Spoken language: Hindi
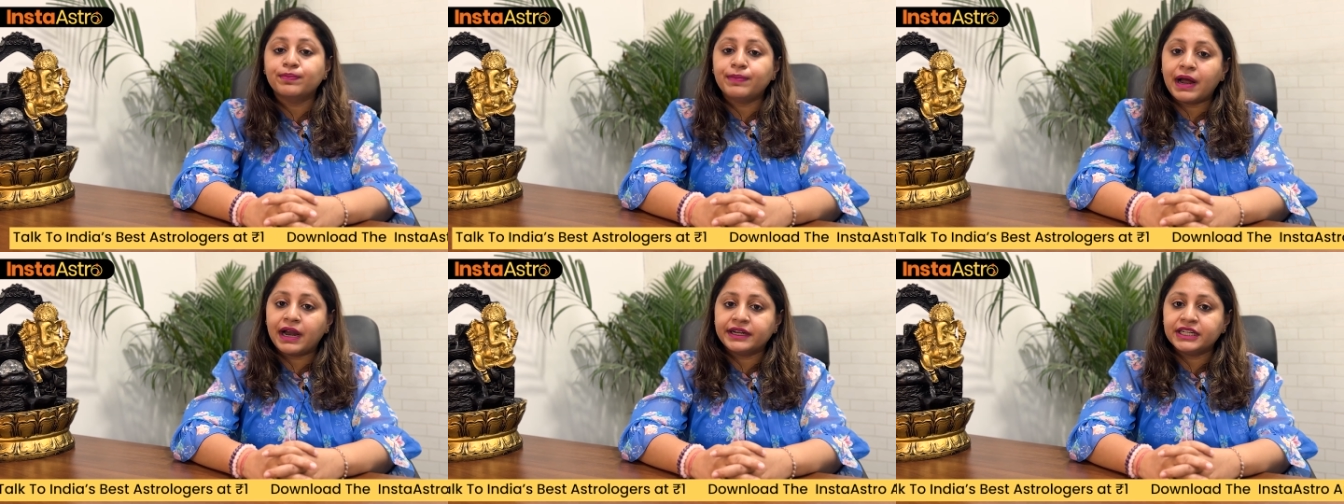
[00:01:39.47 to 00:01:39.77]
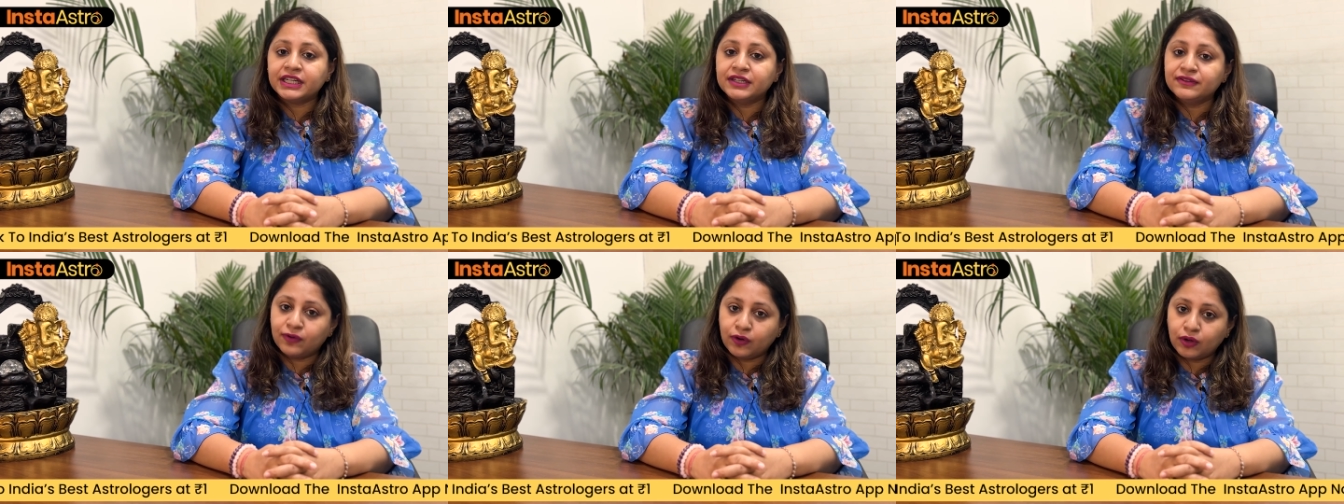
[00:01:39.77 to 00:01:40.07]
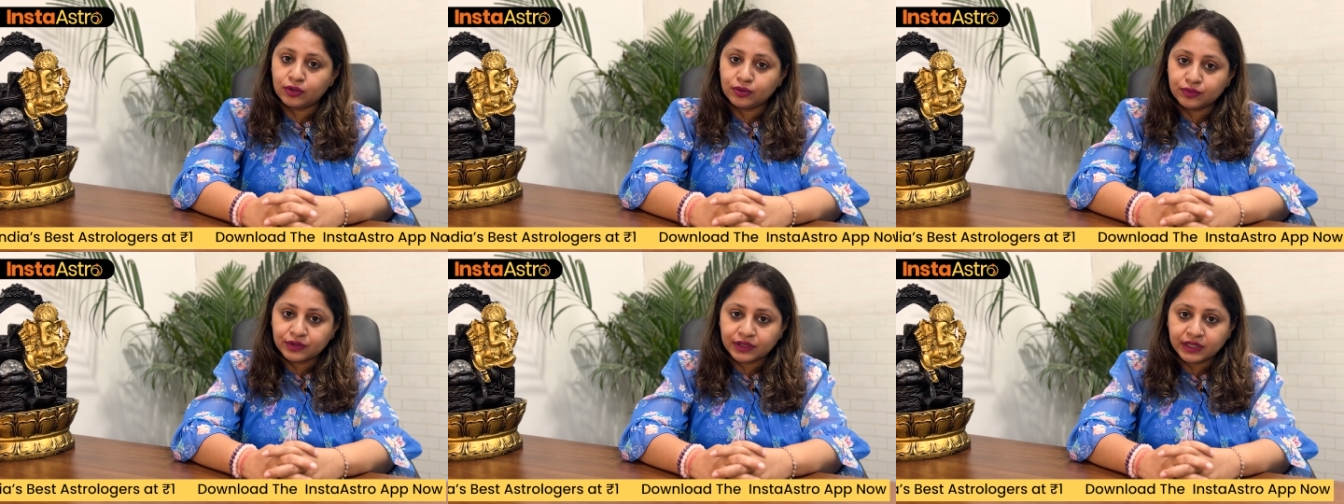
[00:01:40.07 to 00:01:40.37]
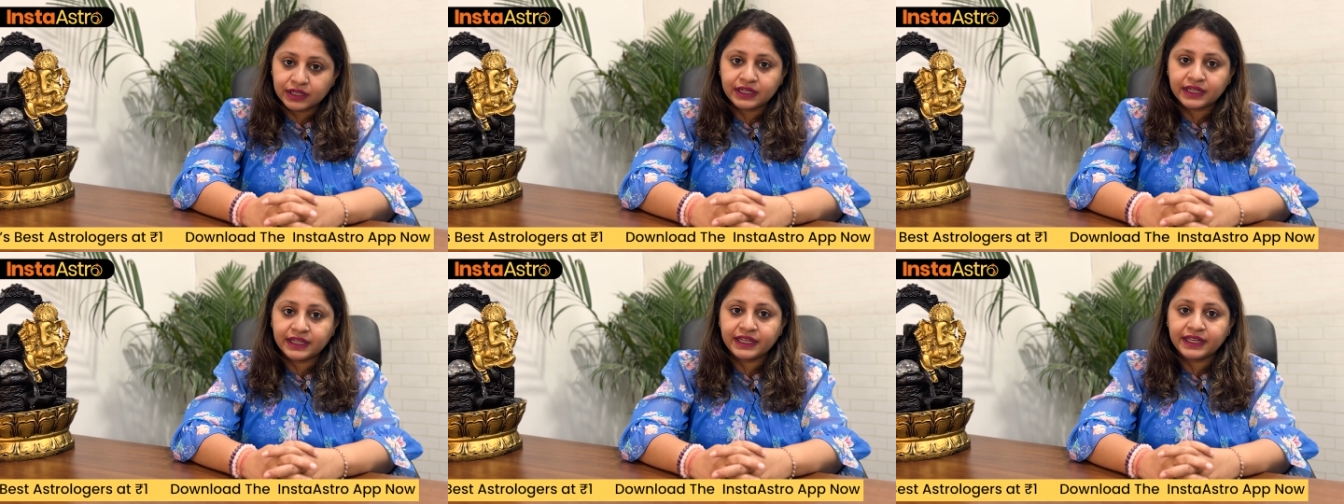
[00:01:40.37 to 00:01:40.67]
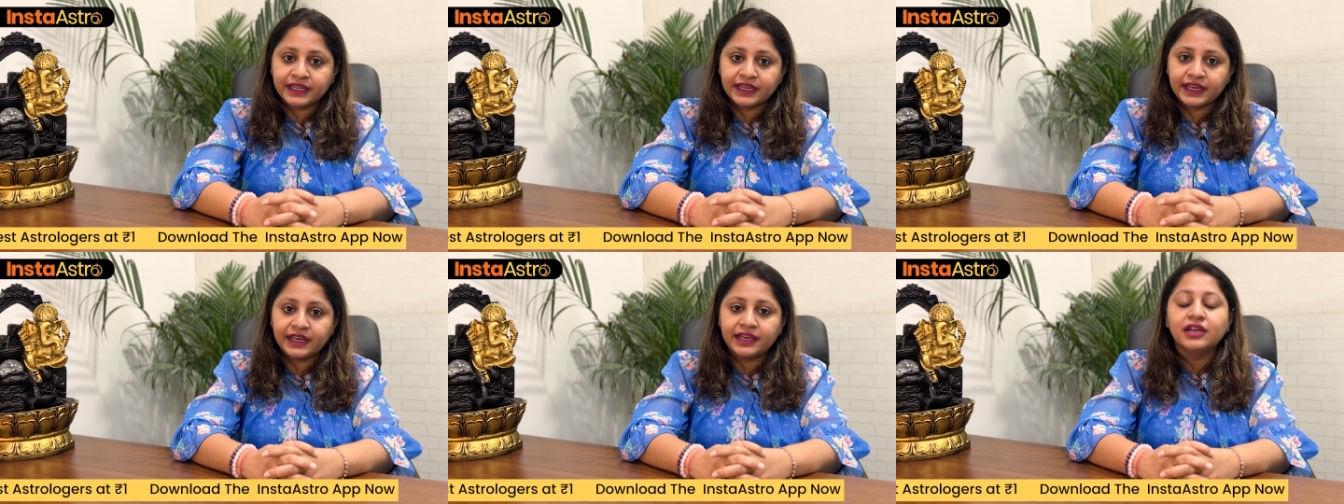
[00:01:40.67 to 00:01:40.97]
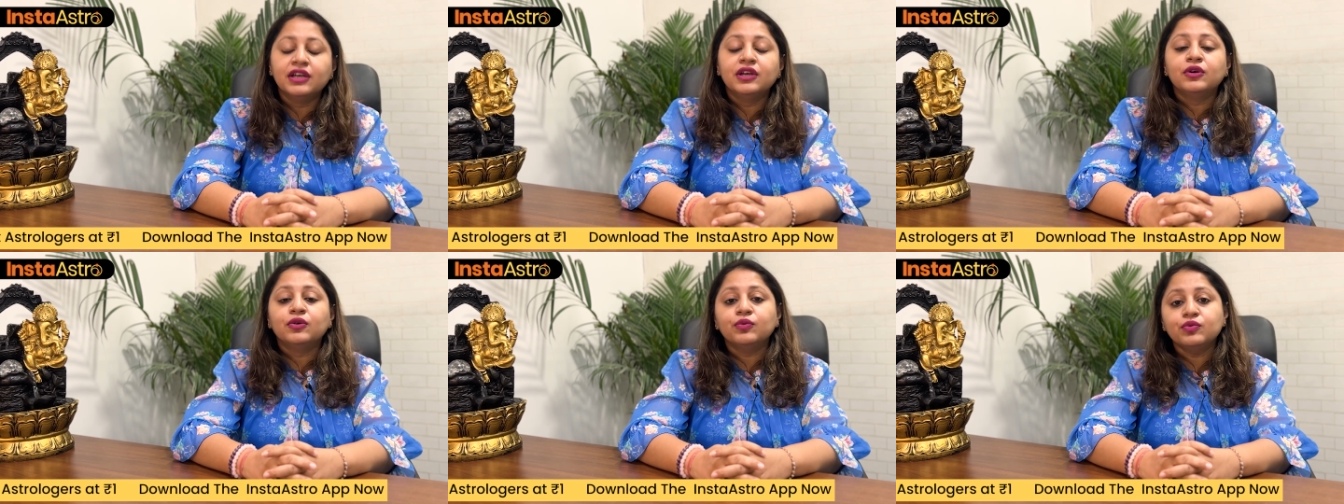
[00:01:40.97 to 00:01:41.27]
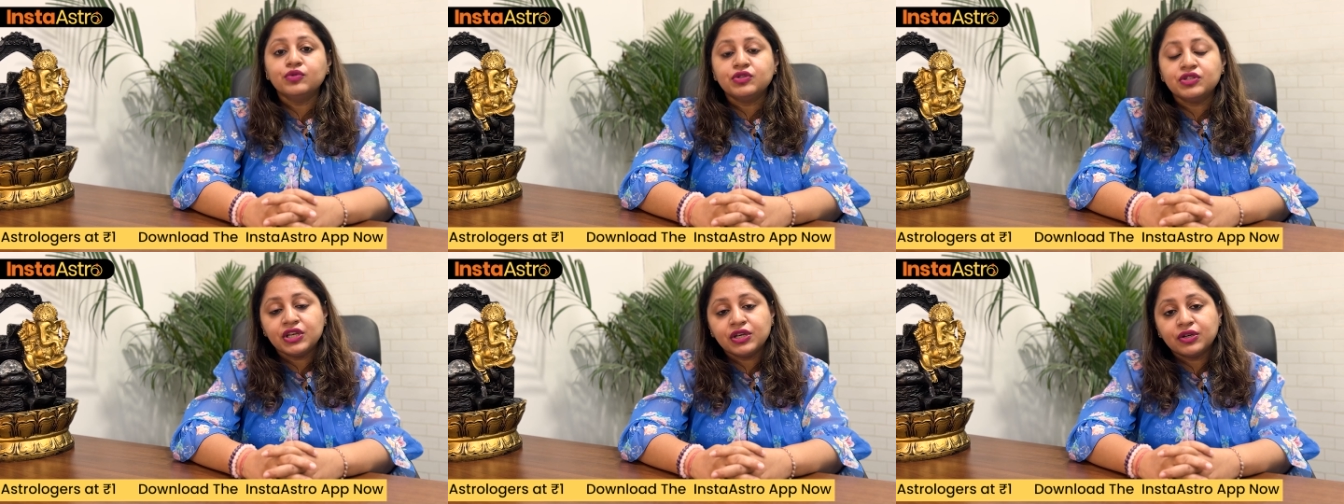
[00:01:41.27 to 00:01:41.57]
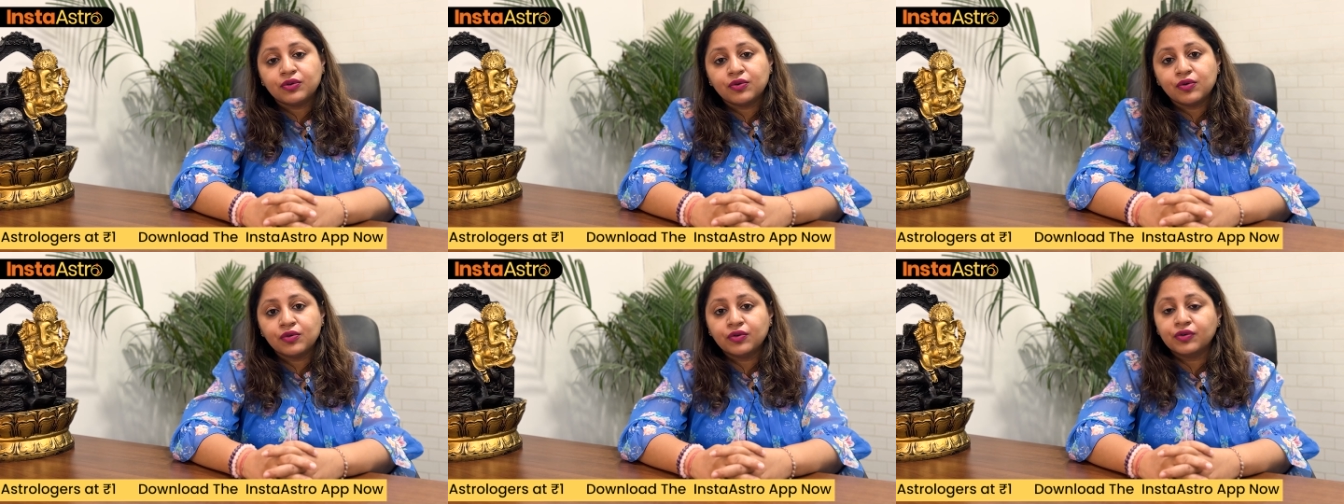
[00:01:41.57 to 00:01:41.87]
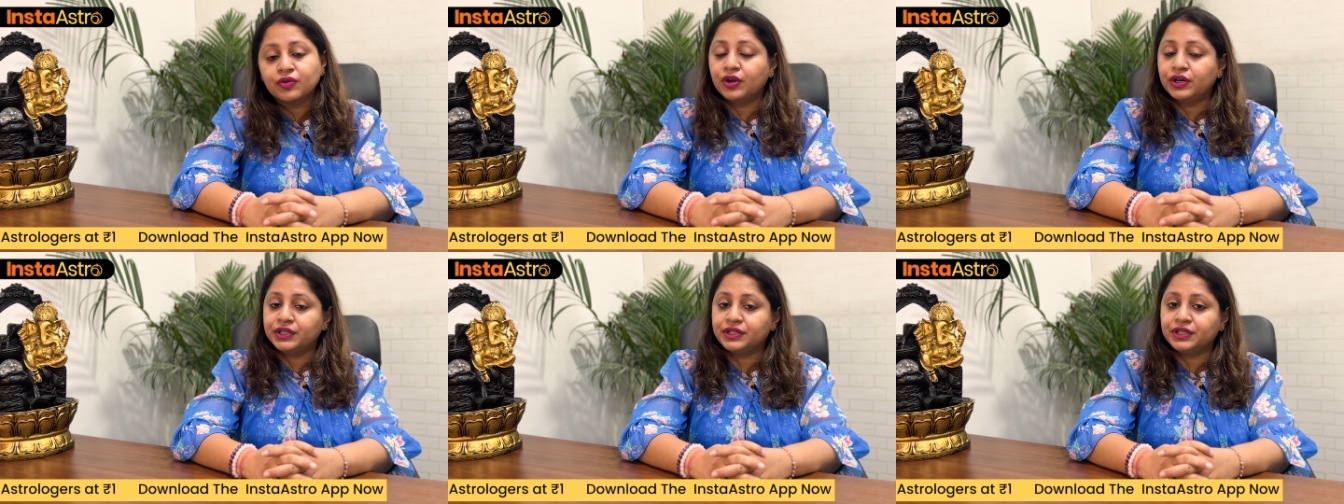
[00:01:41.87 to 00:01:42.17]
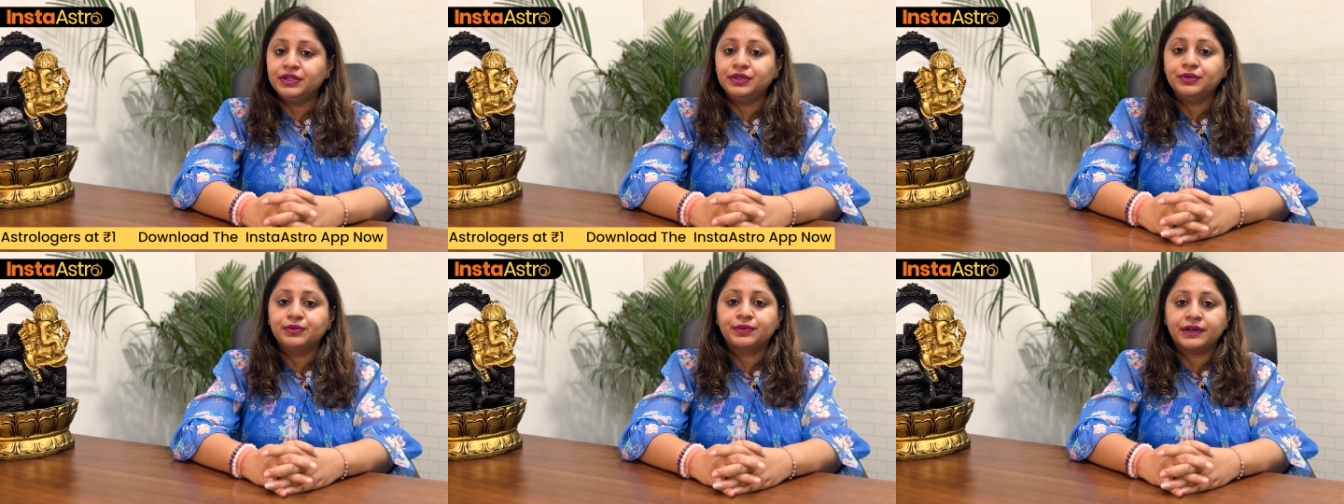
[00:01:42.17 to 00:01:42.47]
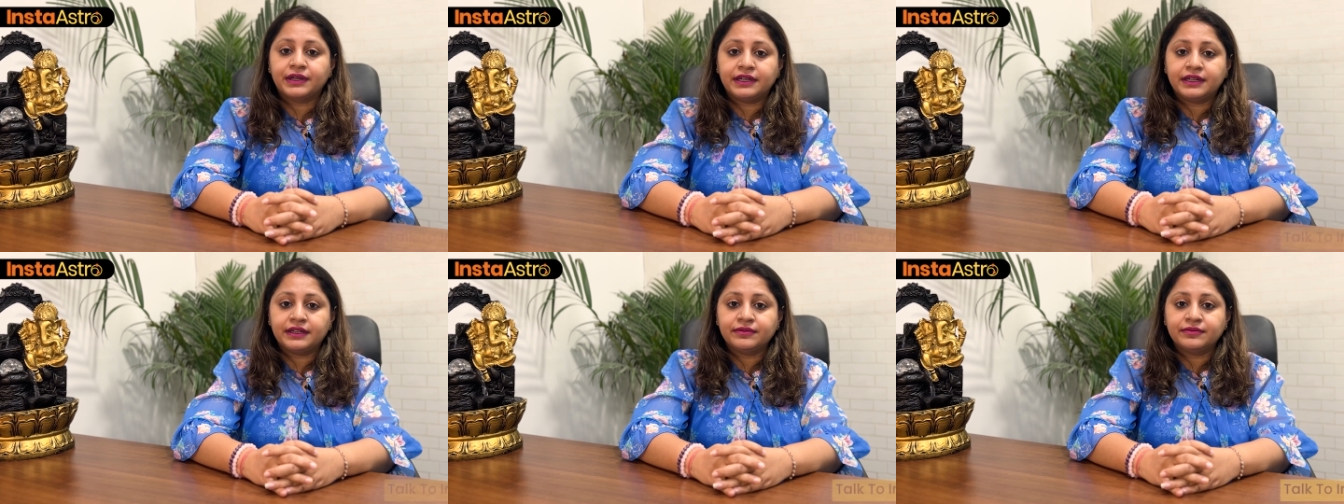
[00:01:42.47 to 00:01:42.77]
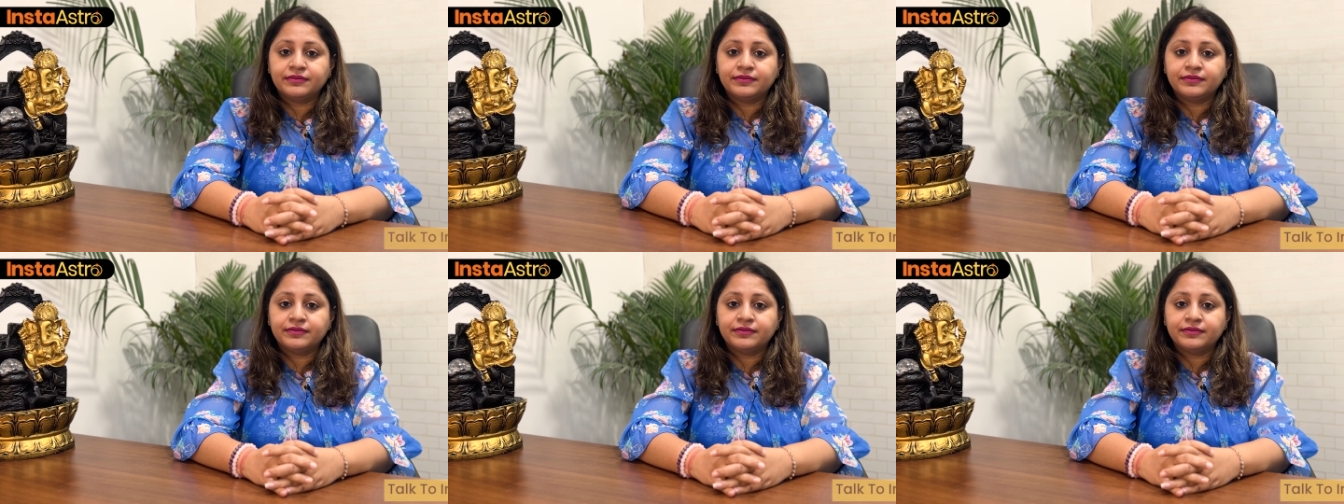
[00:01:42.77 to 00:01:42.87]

पैटर्न फॉलो कर रहे हैं उसी को कंटिन्यू करें